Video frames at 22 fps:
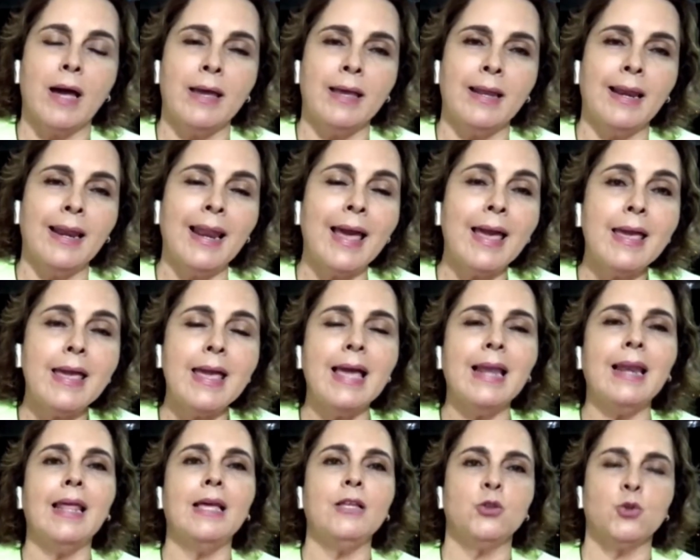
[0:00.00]
lei
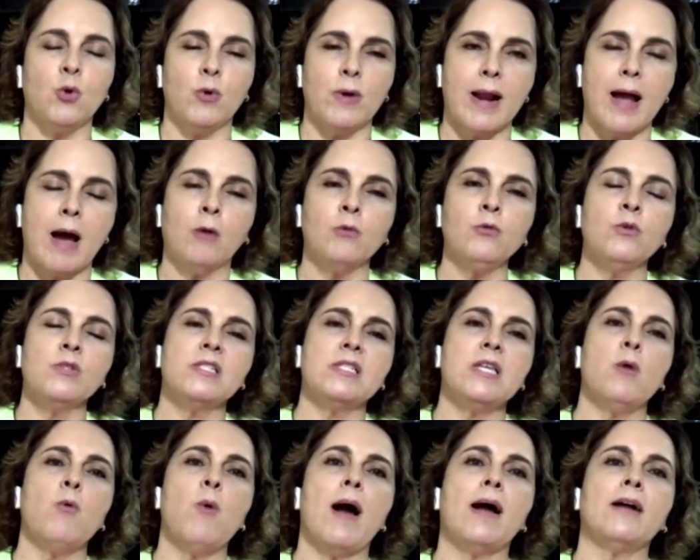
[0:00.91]
eleitoral no
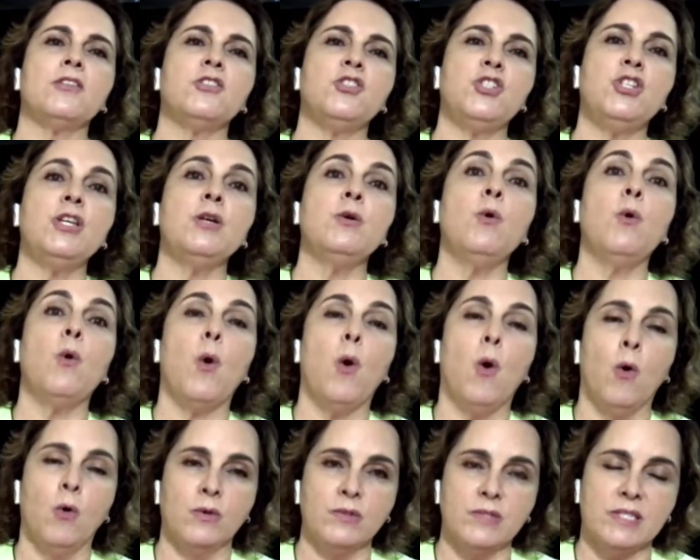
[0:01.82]
seu artigo
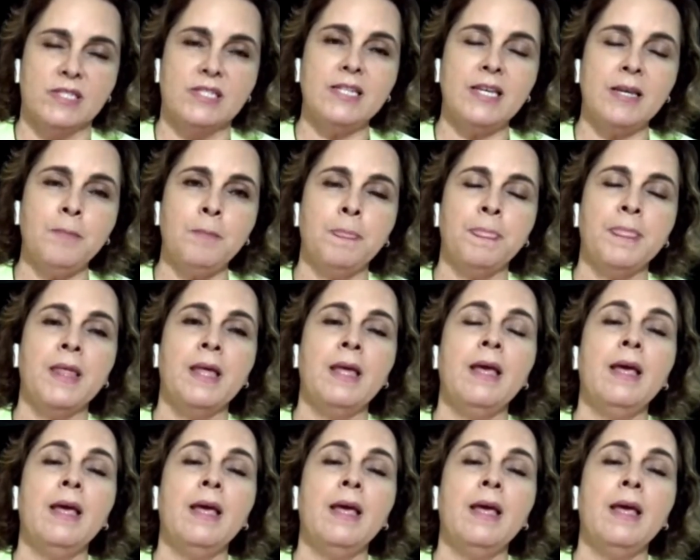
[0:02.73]
11